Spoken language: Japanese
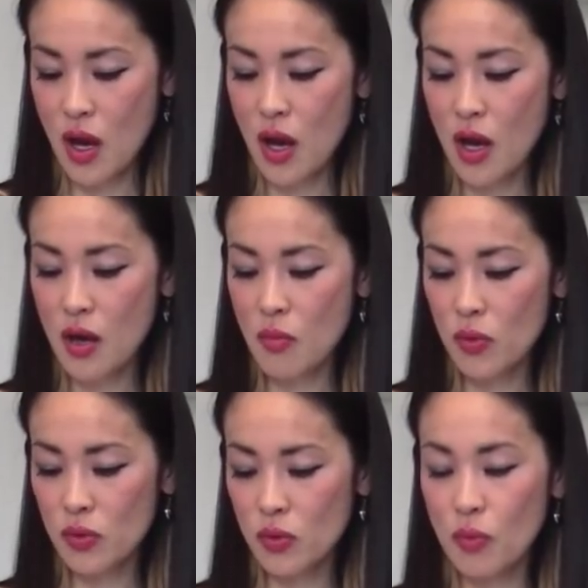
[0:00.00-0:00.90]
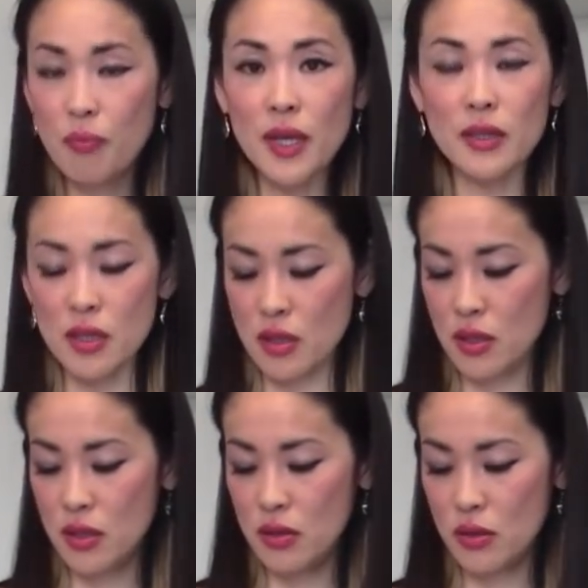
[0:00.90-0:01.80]

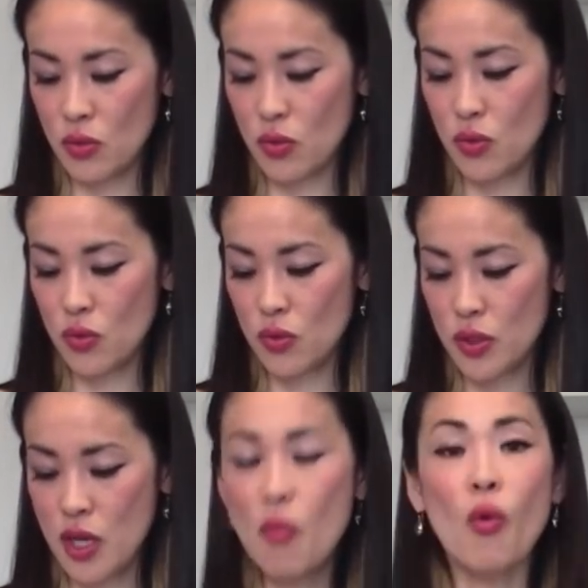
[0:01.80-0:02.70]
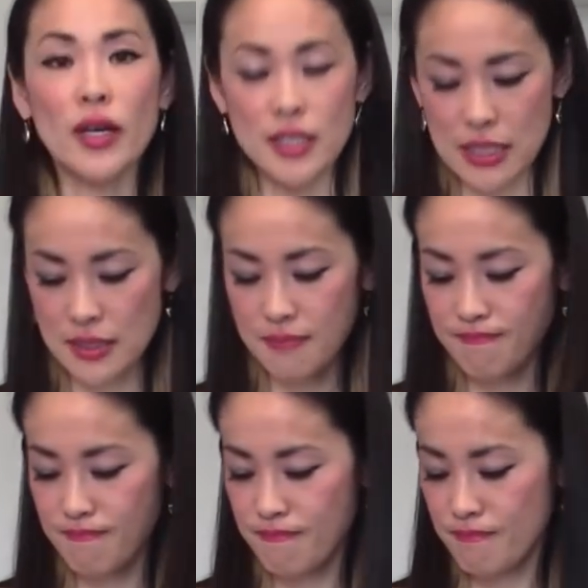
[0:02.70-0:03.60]
アーモンドパテのレモン味です。
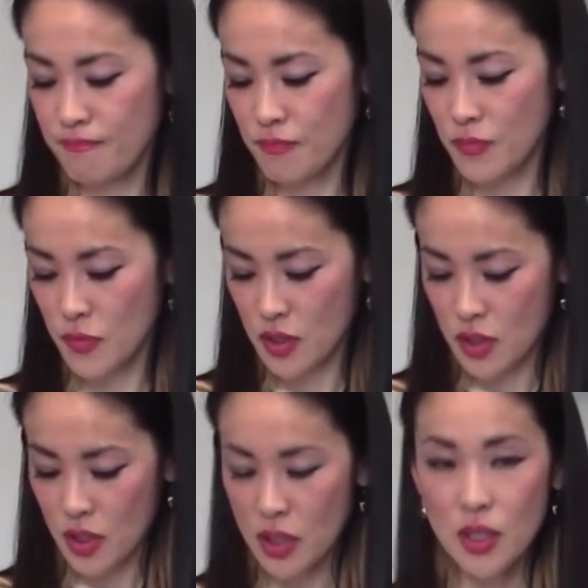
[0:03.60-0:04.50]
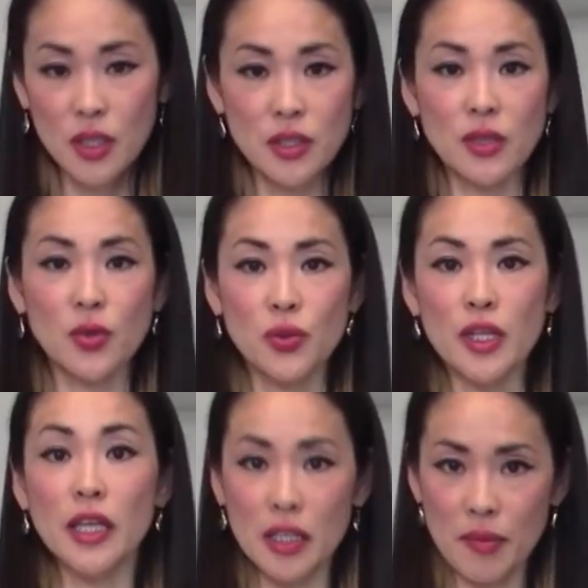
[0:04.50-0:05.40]
早速い
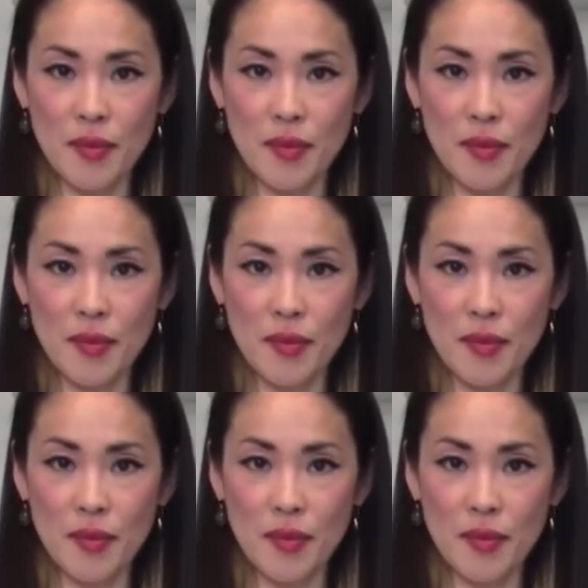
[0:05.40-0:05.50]
ただきます。